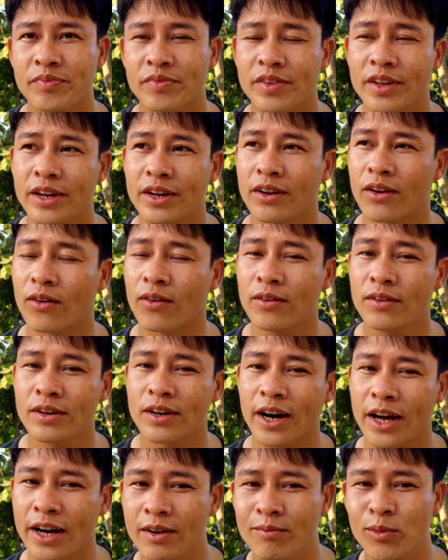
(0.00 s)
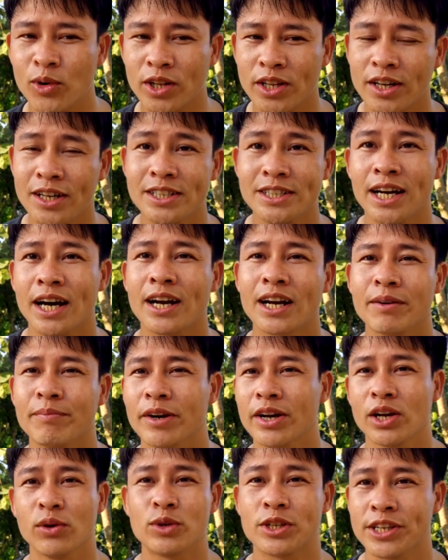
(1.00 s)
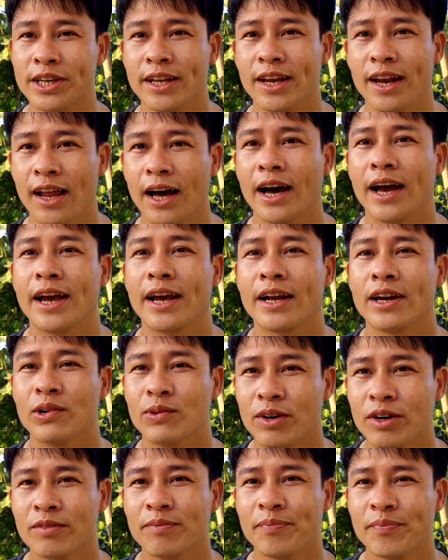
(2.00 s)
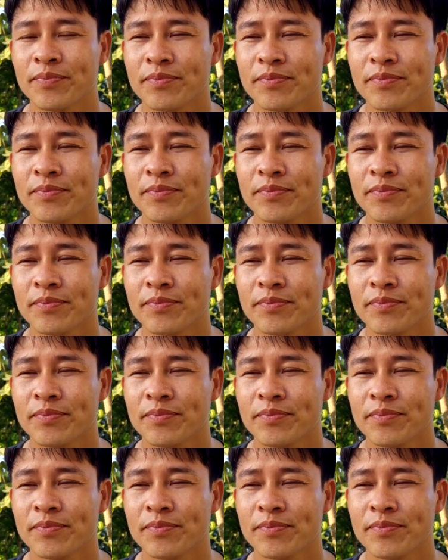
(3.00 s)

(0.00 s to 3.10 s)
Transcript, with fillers: thì nó cần một thời gian để mà điều chỉnh lại, đúng không?